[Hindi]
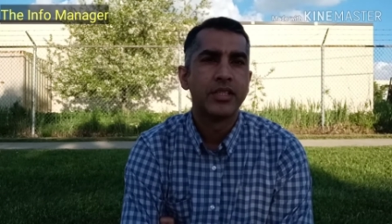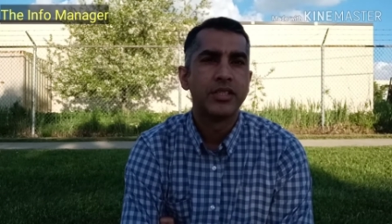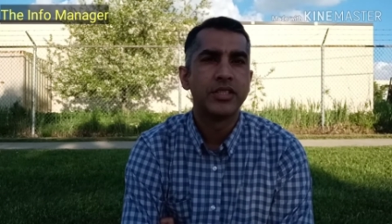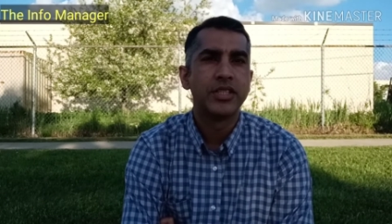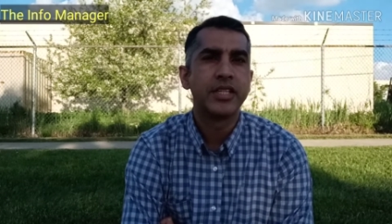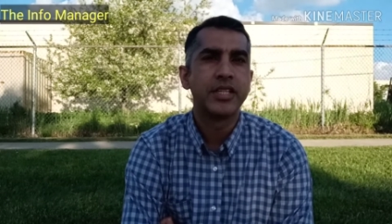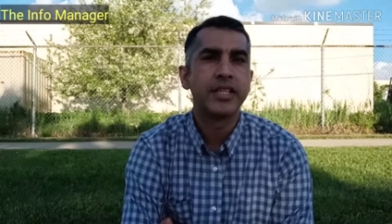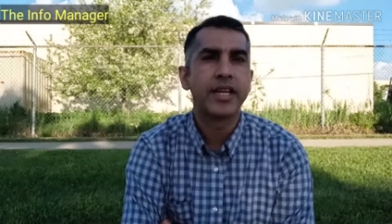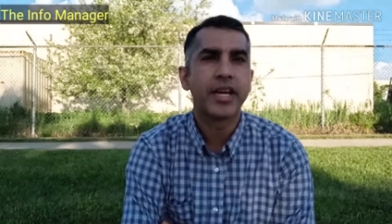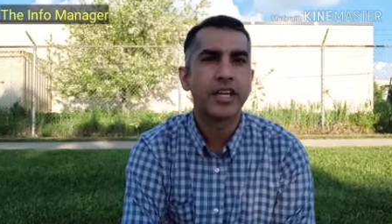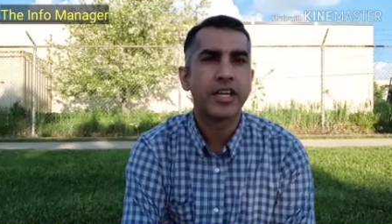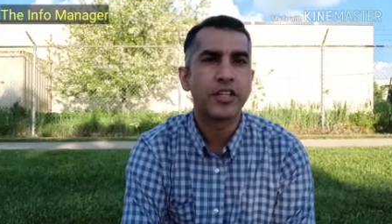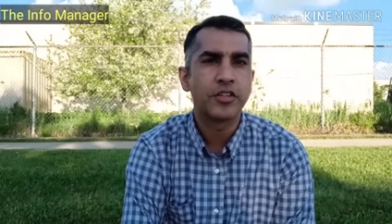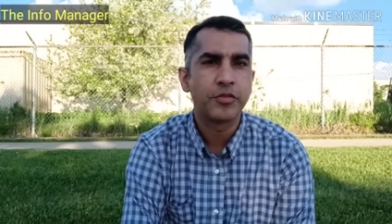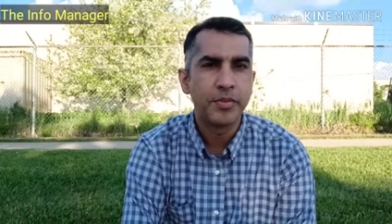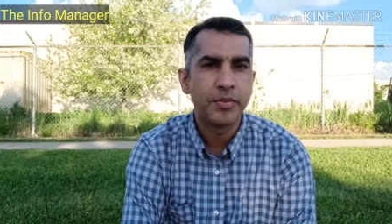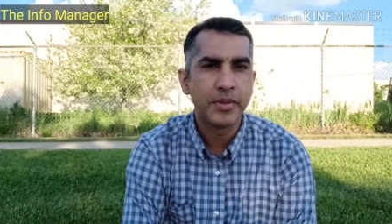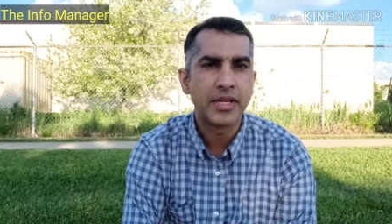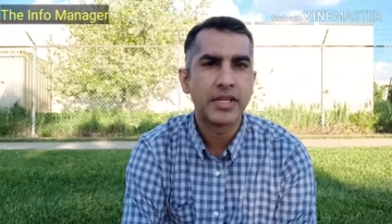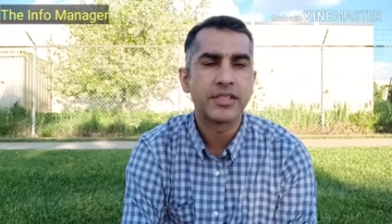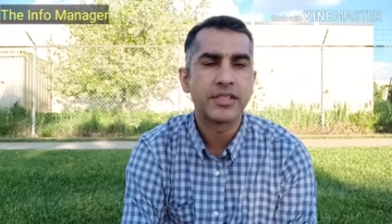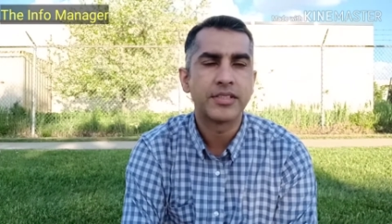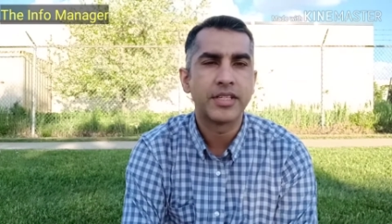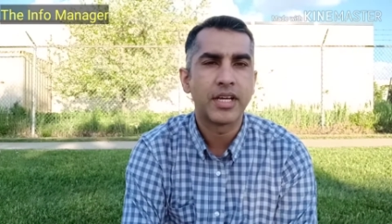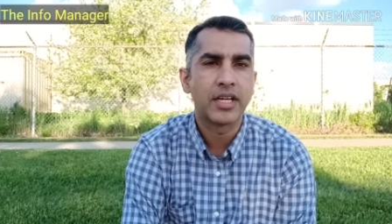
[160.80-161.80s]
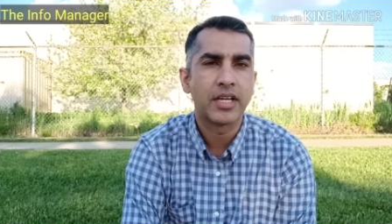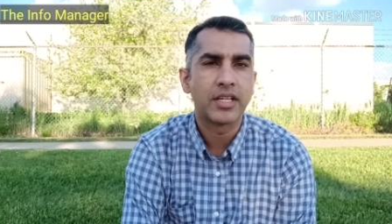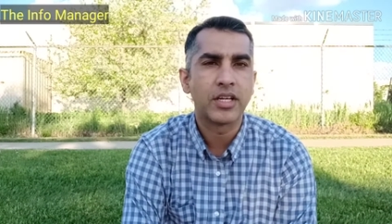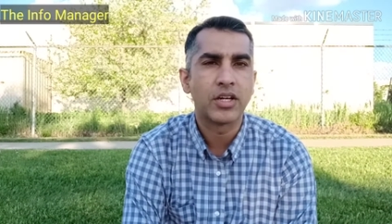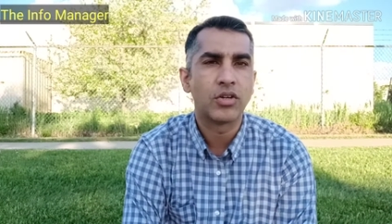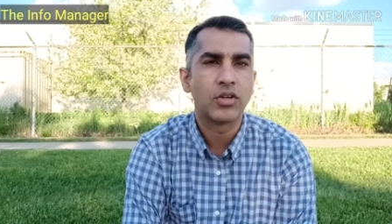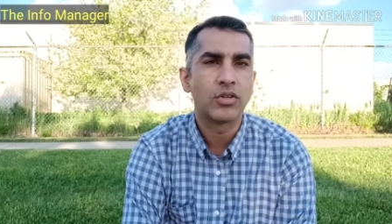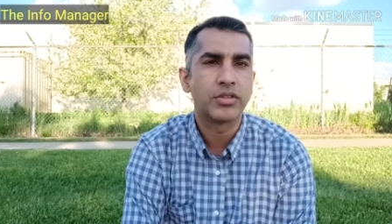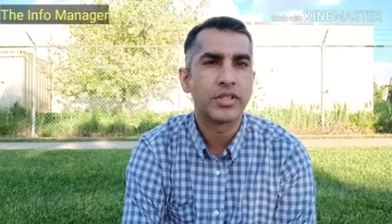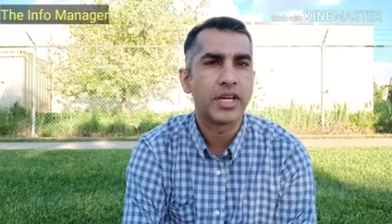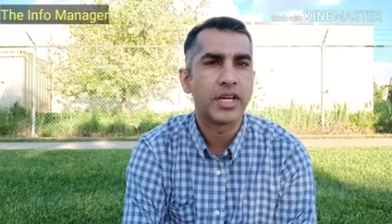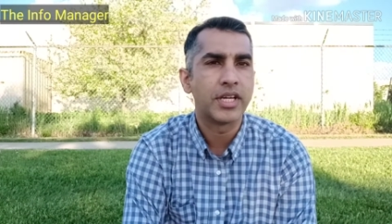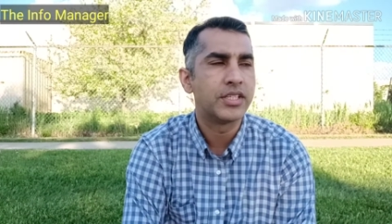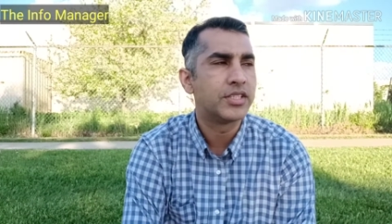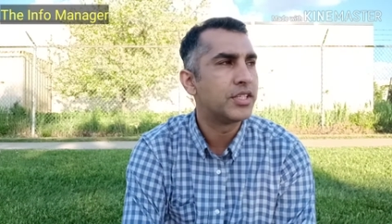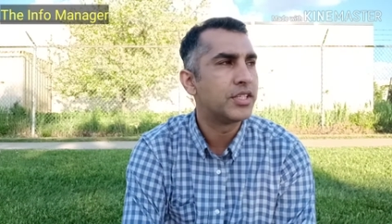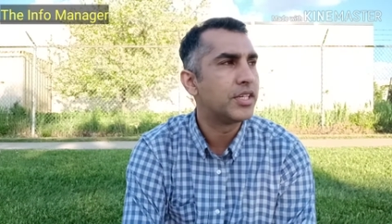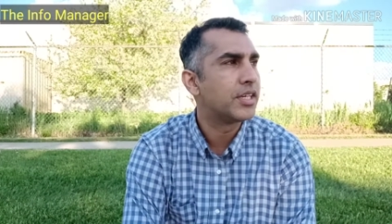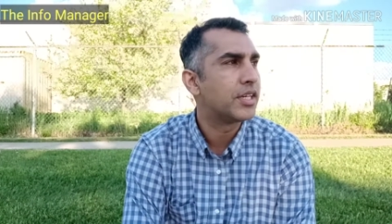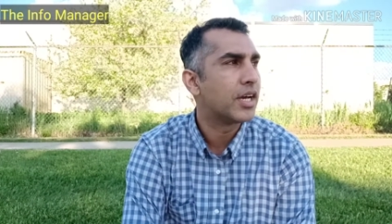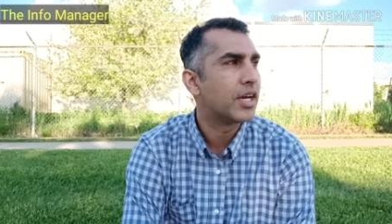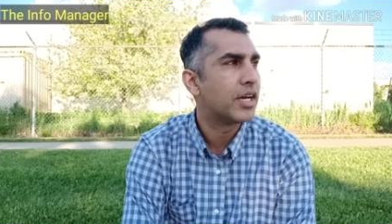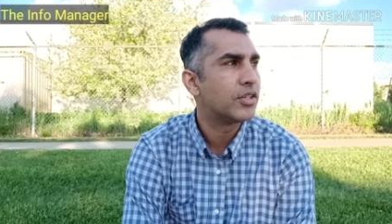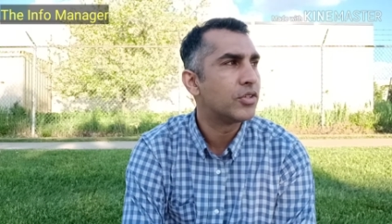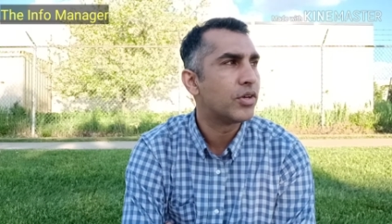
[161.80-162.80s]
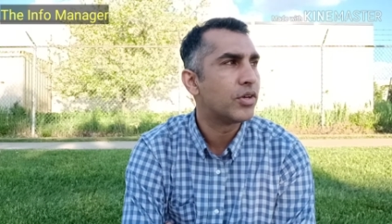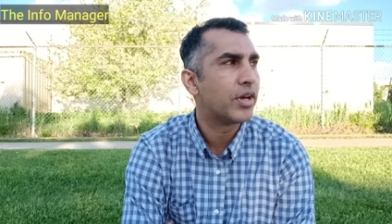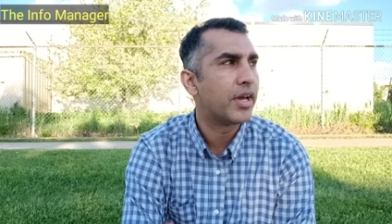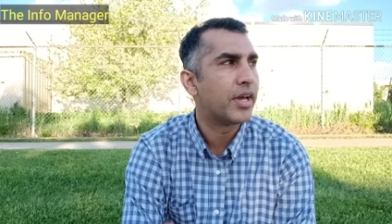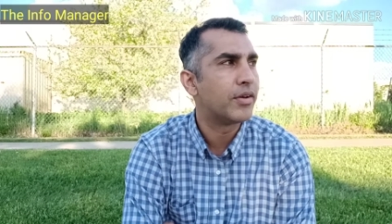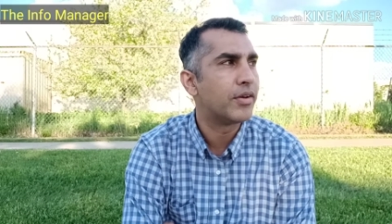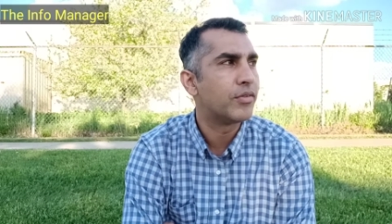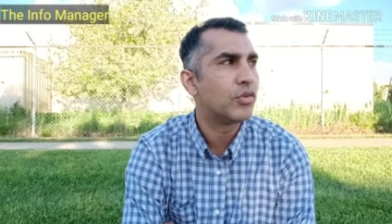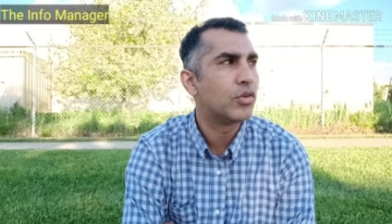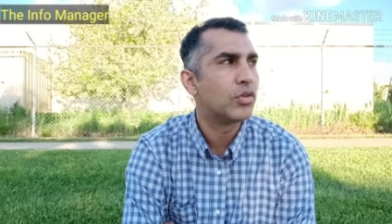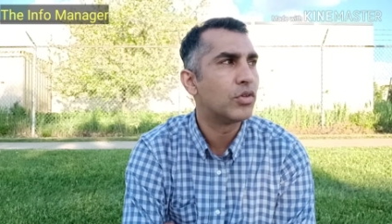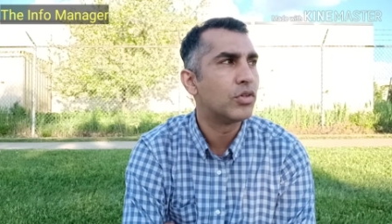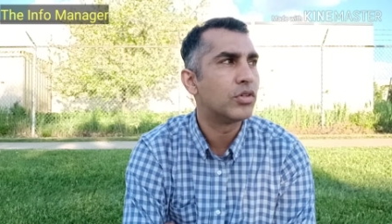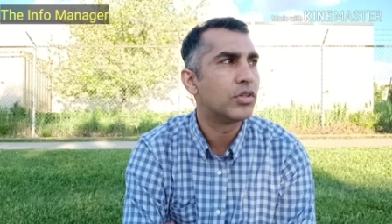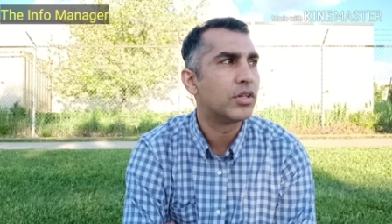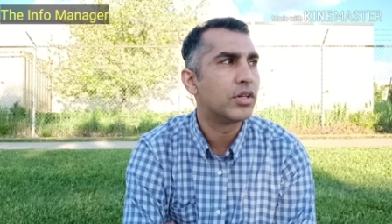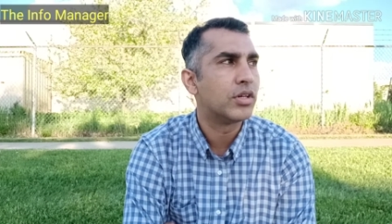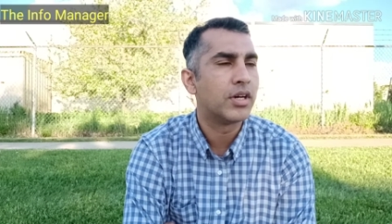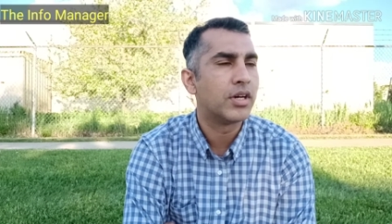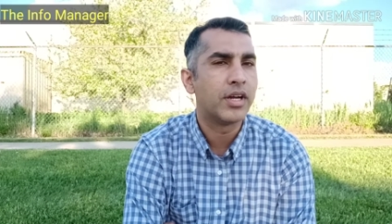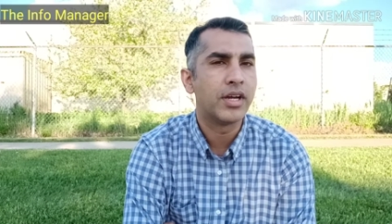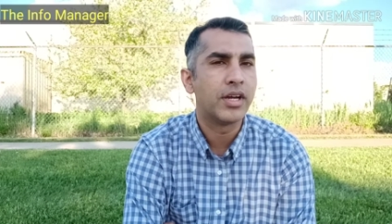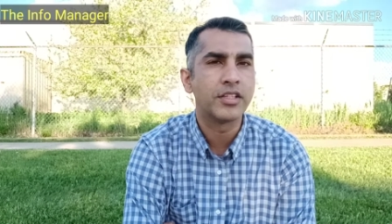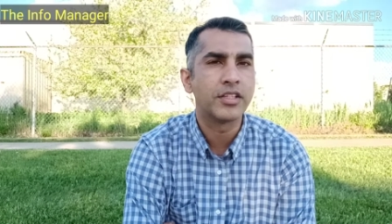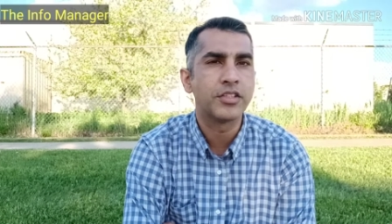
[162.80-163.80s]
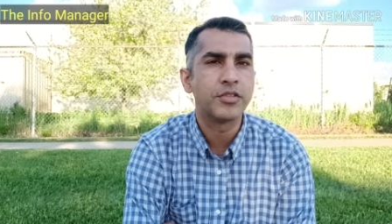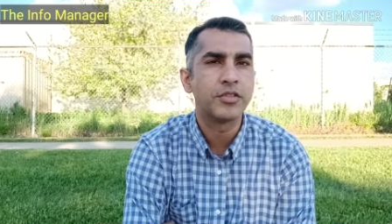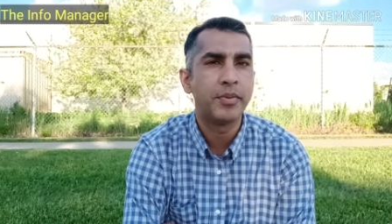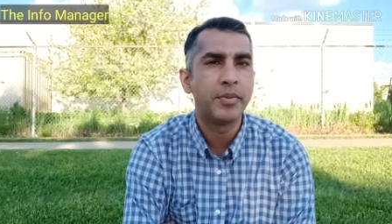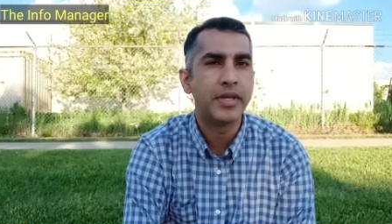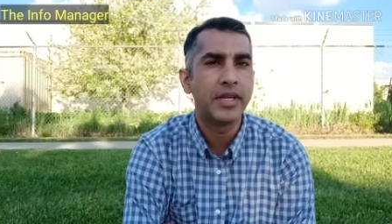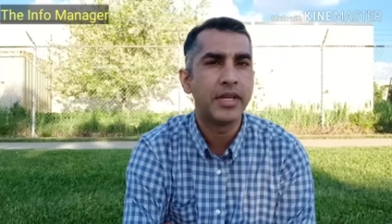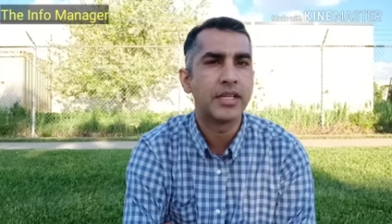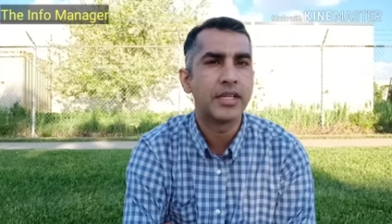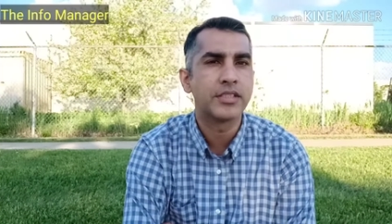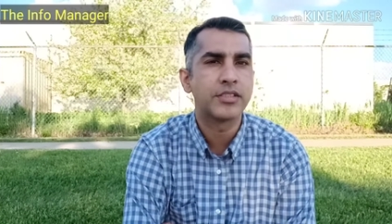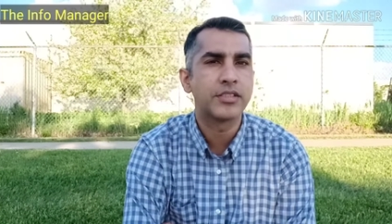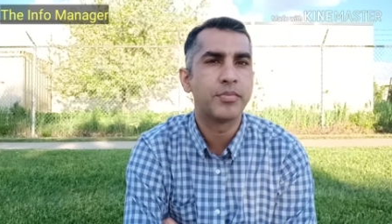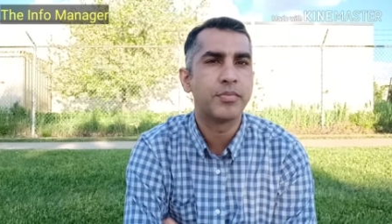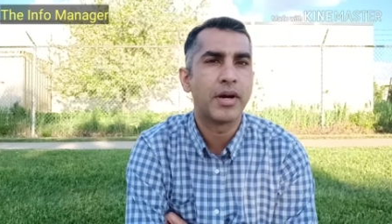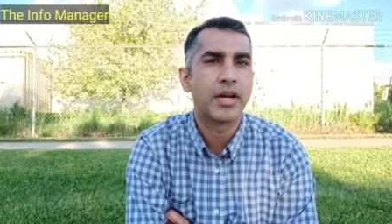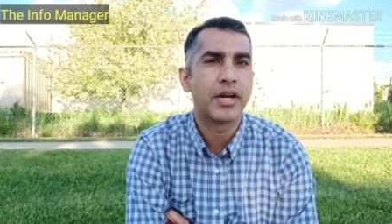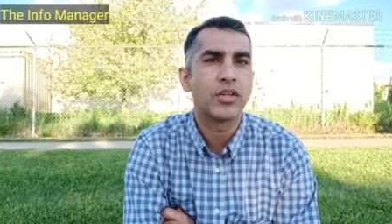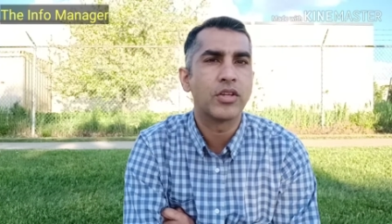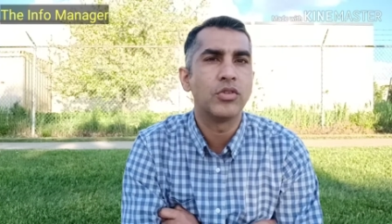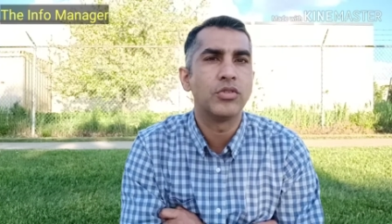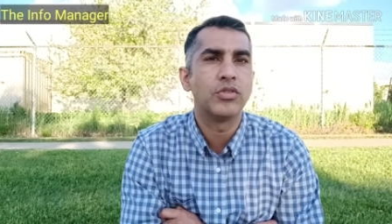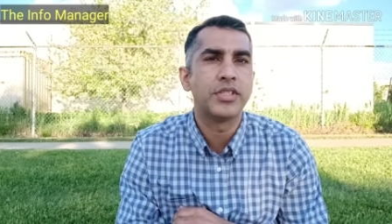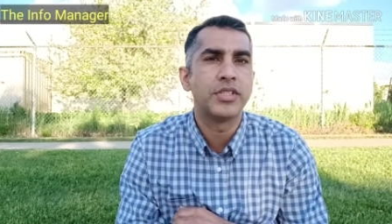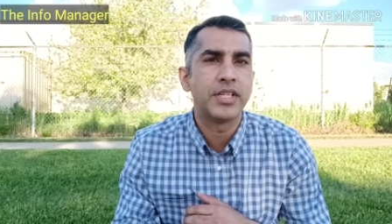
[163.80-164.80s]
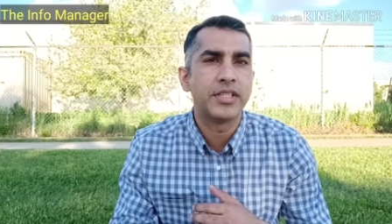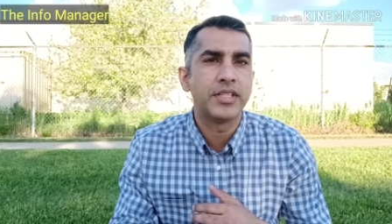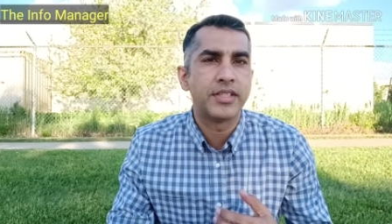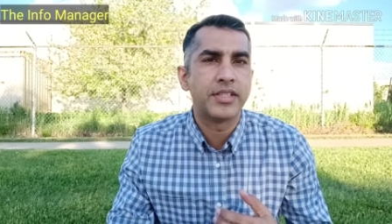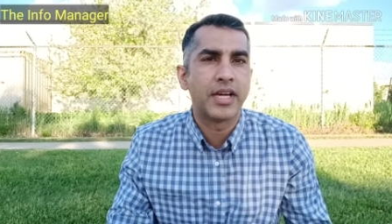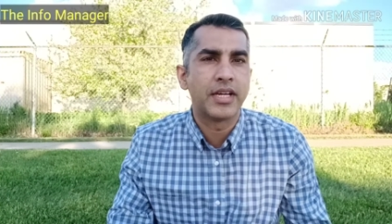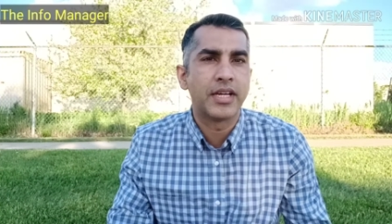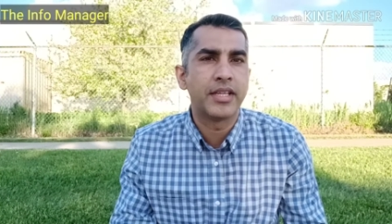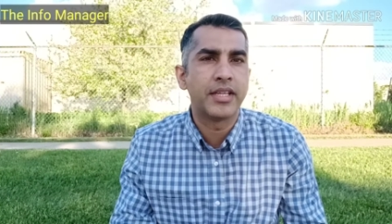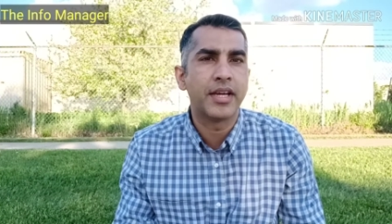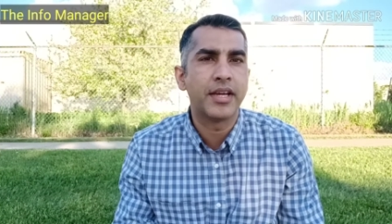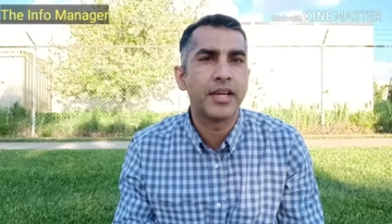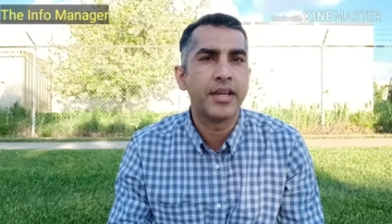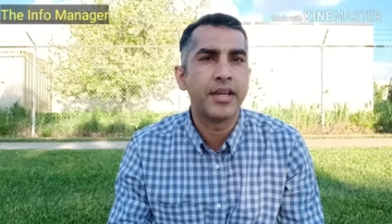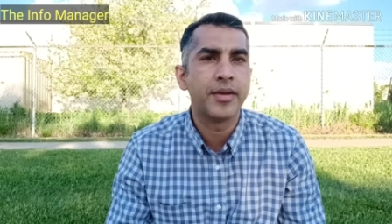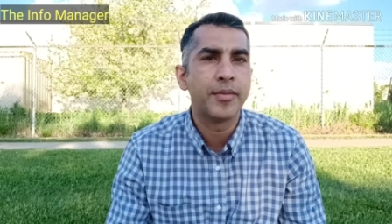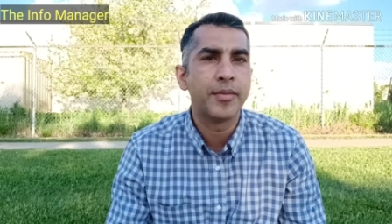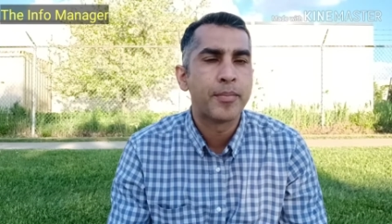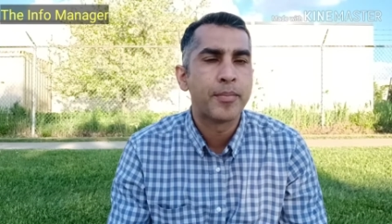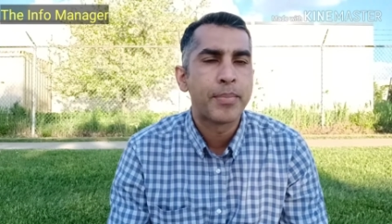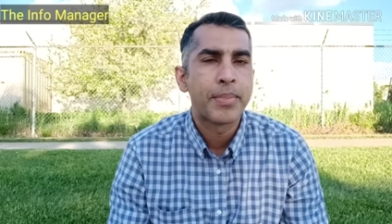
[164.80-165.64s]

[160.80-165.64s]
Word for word: जिनका एक्सपीरियंस ज़्यादा होता है जिनका जो है वो एक्सपीरियंस बाकियों से ज़्यादा है